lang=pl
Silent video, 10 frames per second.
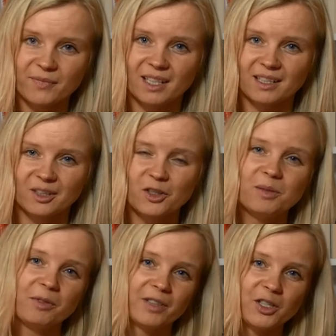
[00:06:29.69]
E,
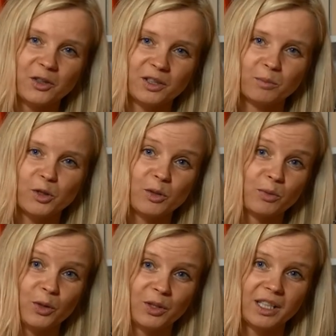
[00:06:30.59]
chodzi mi właśnie o ten
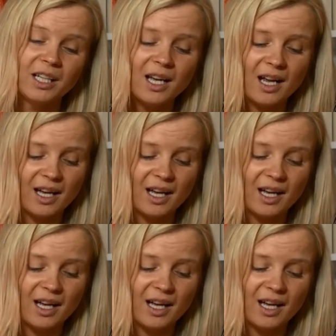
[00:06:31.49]
poziom drogi.